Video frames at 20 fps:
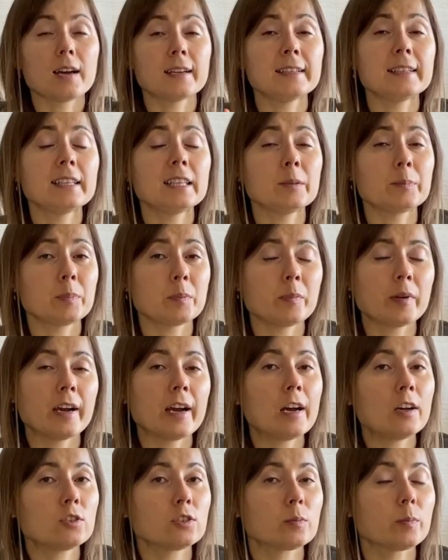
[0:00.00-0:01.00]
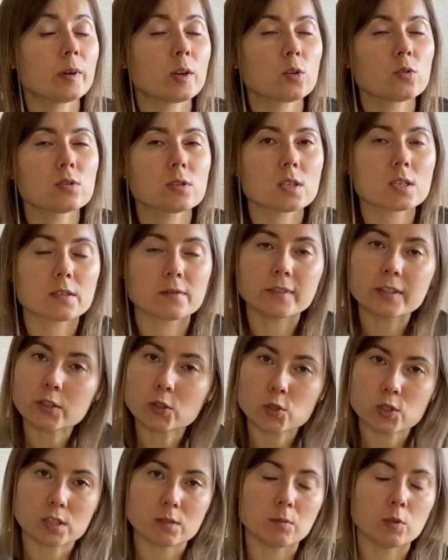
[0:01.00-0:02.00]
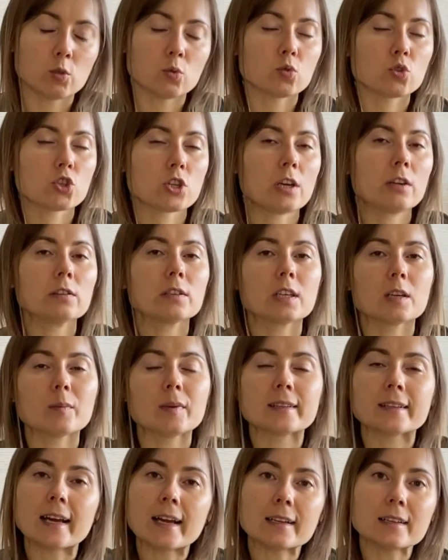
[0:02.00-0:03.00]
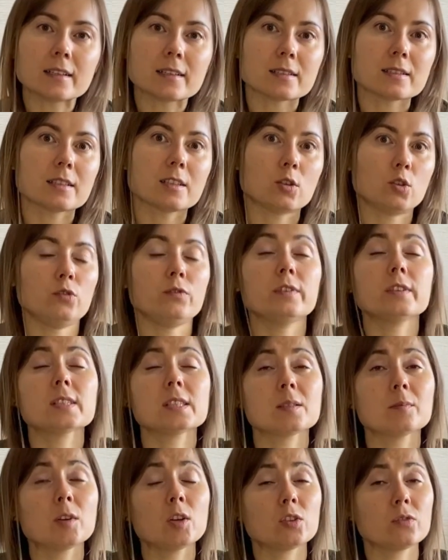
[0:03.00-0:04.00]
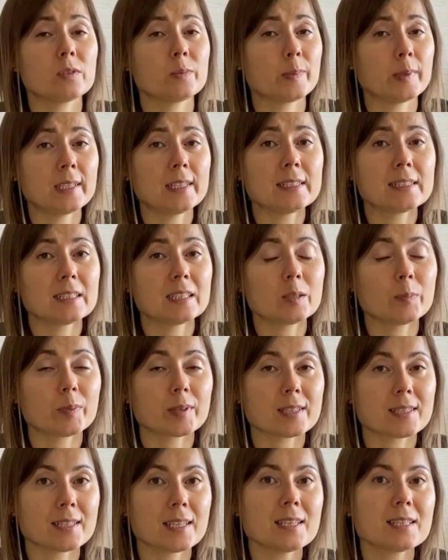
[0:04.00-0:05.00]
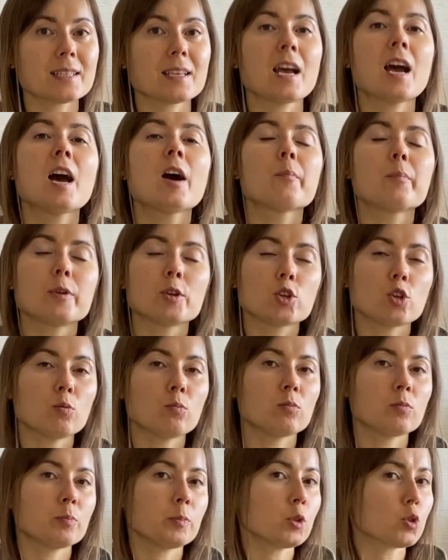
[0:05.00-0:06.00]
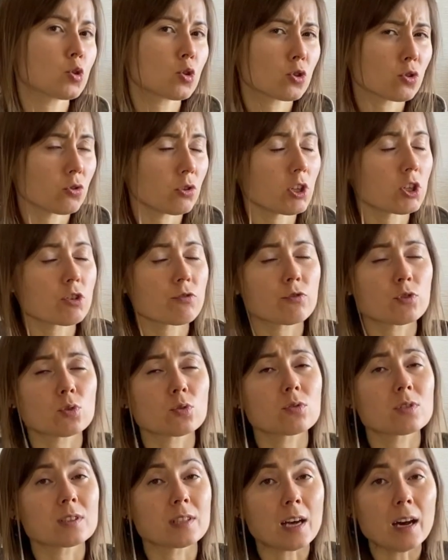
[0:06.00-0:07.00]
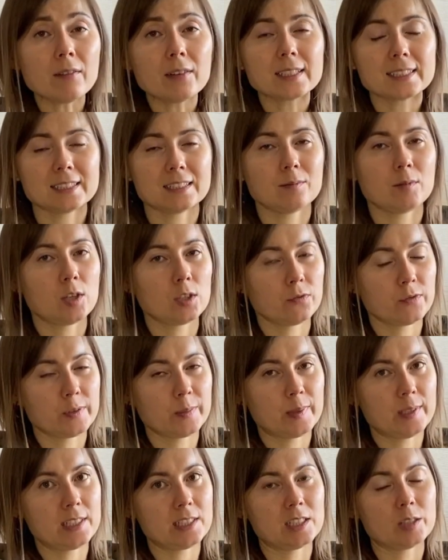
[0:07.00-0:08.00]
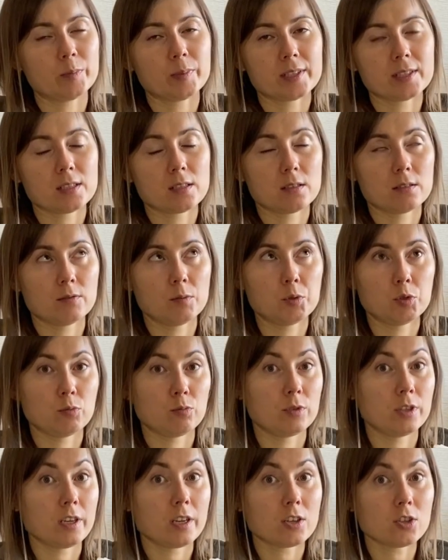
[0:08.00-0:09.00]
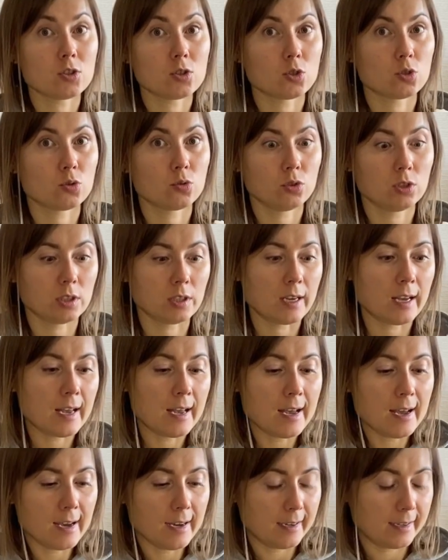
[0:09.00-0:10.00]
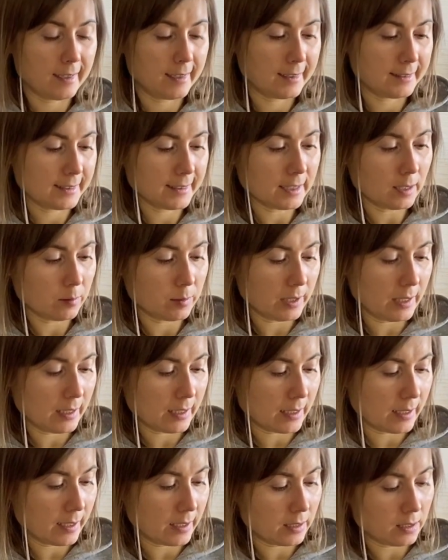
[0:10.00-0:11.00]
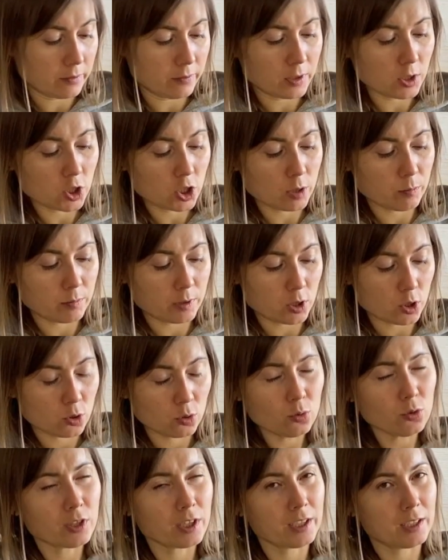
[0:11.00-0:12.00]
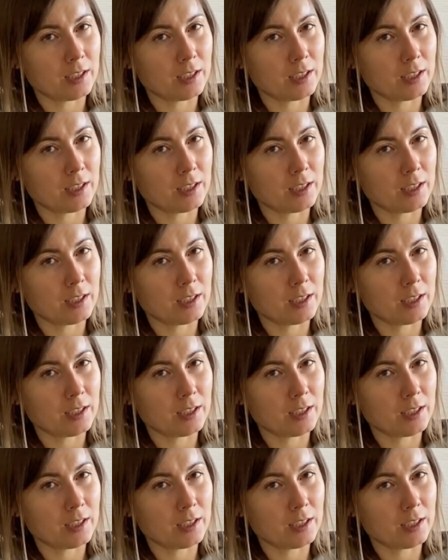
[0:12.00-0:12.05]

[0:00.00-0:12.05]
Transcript: Они и помогают бороться с вирусами, и улучшают гормональное здоровье, и снимают воспалительные процессы. Причем пишут, что даже в суставах снимают воспалительные процессы. В общем, мне кажется, что это а, на самом деле какая-то волшебная штука.